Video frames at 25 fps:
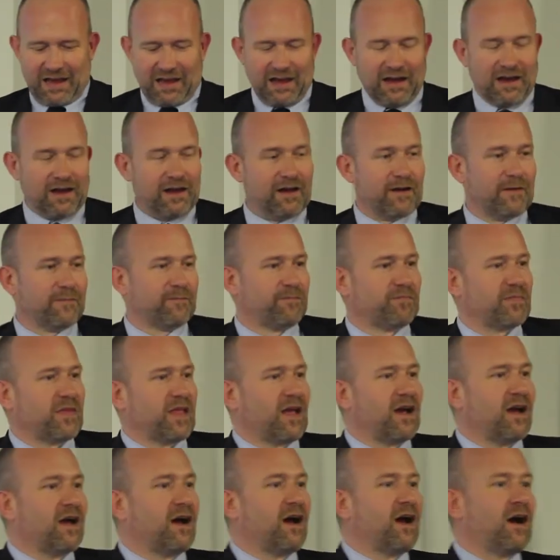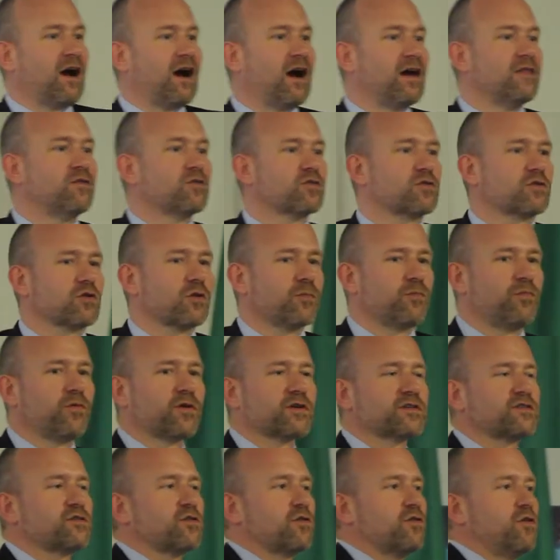euh, un autre
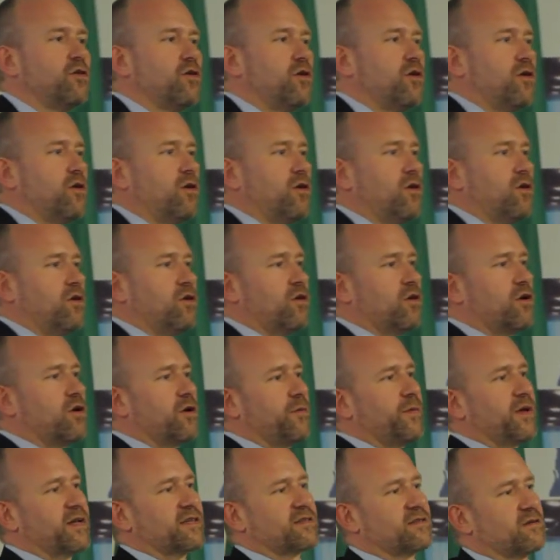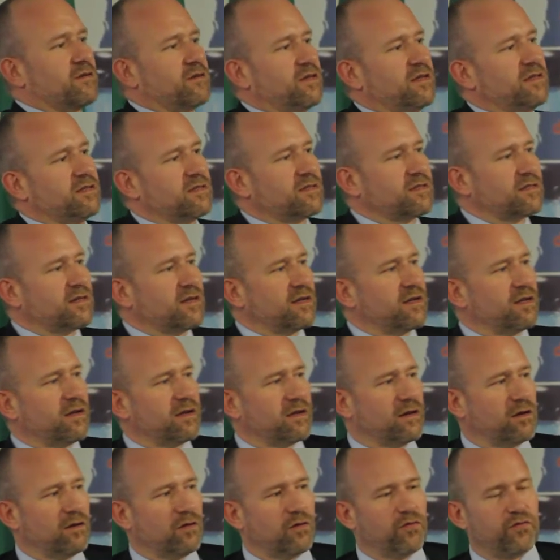point sur le, le commerce en ligne,
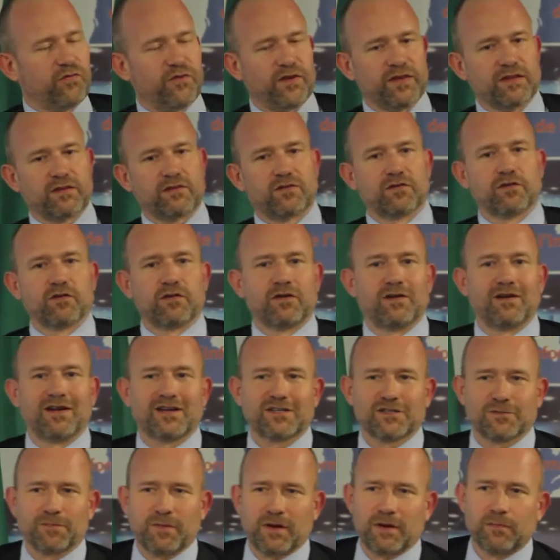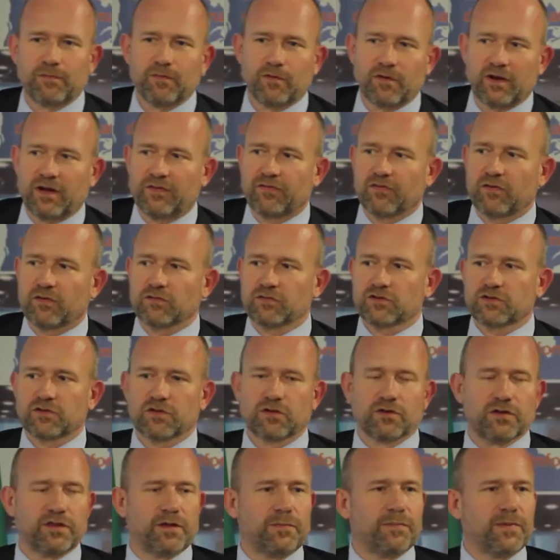c'est le fait que, là je parle pour la France, je
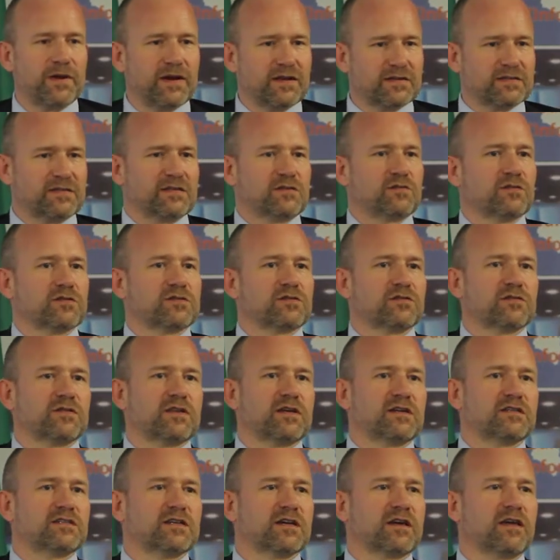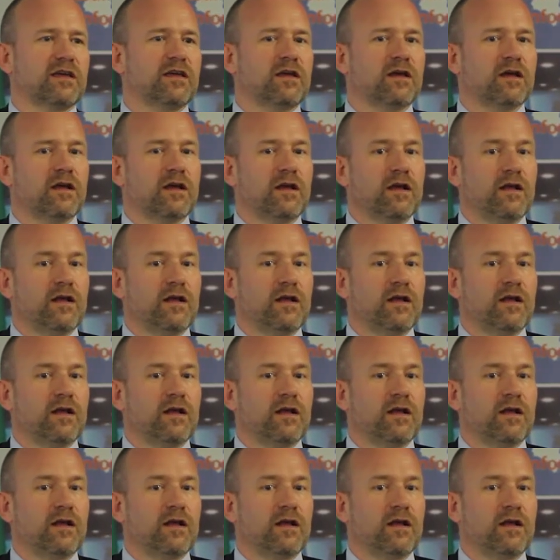ne connais pas la situation en Algérie,